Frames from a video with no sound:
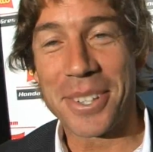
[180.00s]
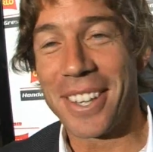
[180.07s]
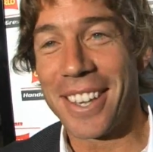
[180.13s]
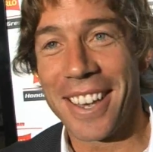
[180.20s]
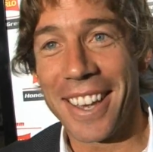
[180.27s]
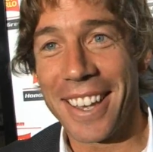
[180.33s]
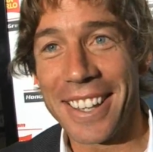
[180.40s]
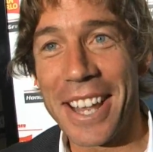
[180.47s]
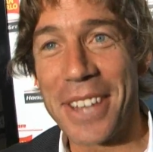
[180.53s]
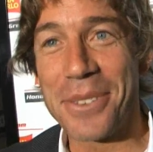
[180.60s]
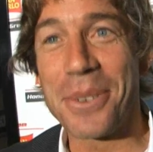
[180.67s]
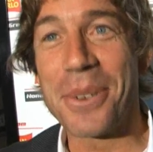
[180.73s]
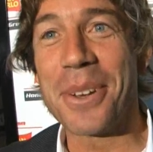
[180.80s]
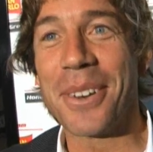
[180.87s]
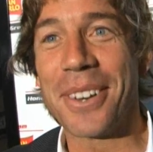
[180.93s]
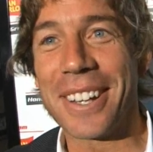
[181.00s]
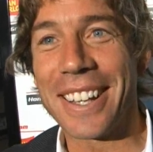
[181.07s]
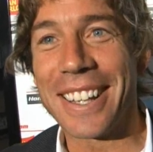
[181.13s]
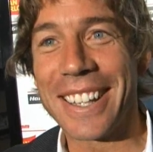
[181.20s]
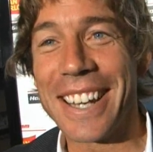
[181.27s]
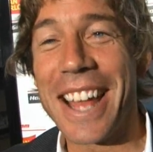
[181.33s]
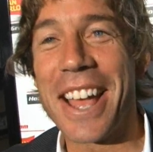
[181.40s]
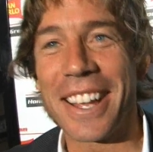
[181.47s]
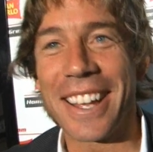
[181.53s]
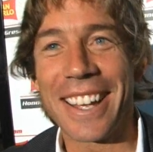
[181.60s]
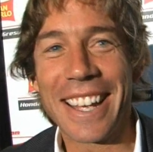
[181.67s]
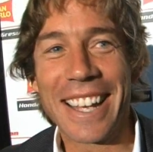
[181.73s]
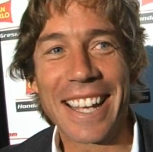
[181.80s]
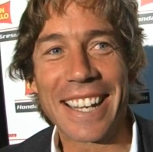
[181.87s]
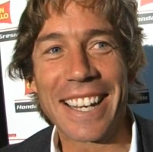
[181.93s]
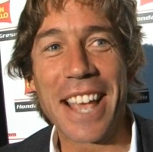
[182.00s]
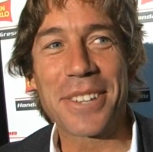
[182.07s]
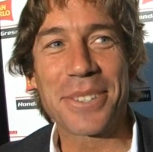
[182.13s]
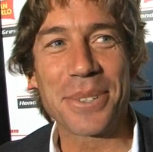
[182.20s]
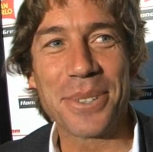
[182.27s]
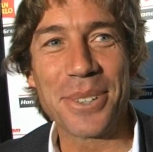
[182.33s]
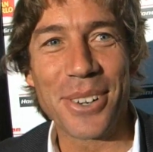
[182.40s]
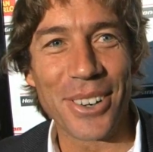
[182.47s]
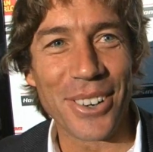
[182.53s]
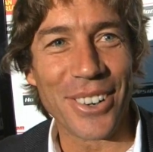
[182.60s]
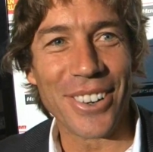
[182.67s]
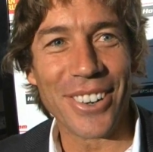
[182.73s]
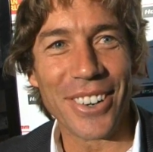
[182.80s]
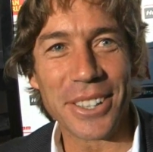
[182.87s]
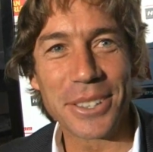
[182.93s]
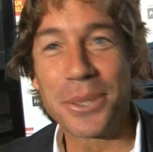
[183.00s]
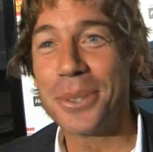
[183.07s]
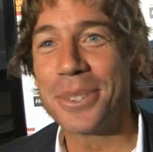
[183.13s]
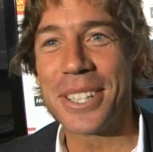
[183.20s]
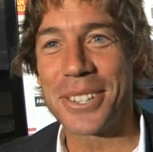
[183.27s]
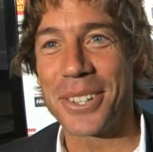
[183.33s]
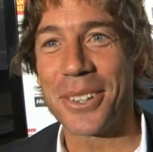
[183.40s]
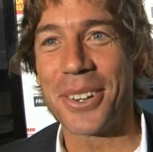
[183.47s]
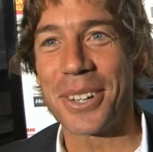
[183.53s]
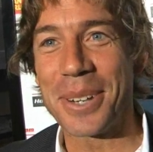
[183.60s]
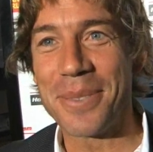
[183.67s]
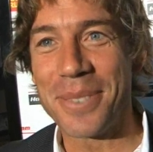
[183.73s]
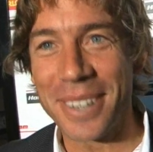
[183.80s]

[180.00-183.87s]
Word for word: sì, eh? nessuno, ne, nessuno, tutti sono